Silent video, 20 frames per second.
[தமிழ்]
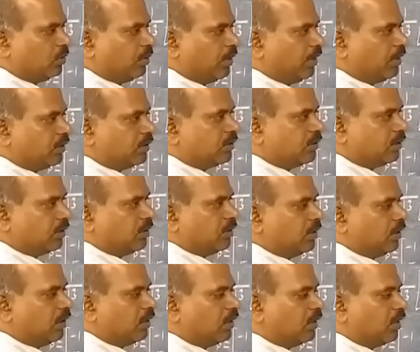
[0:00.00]
மைனஸு
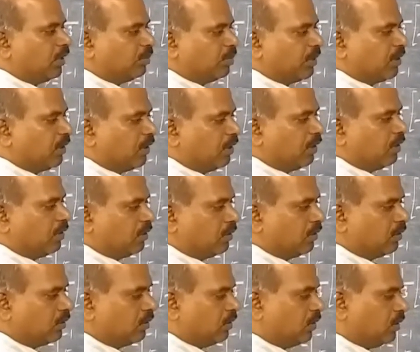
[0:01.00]
ஏழு ரெண்டாக பதினாலு
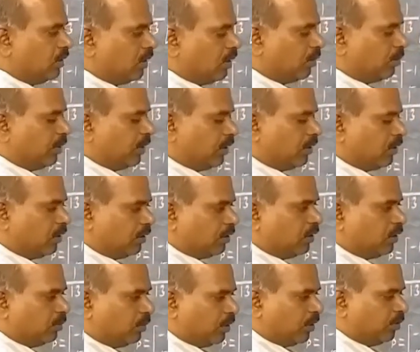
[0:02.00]
அப்போ என்ன இருக்குன்னா
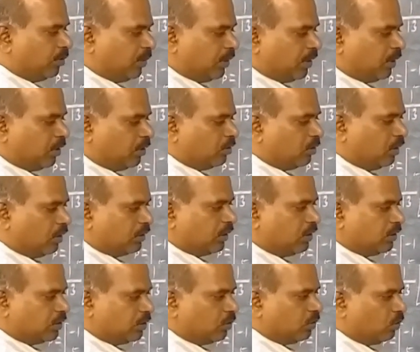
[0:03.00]
டிட்டர்மெண்ட் ஆஃப் பி என்ன இருக்குன்னா
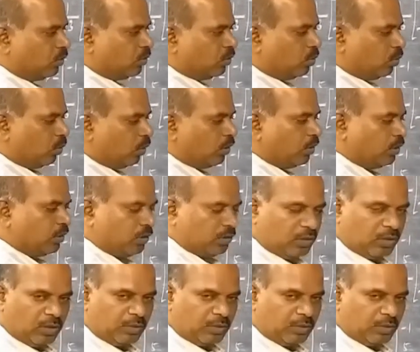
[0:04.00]
தட் இஸ் ஈக்குவல் டு ஒன்று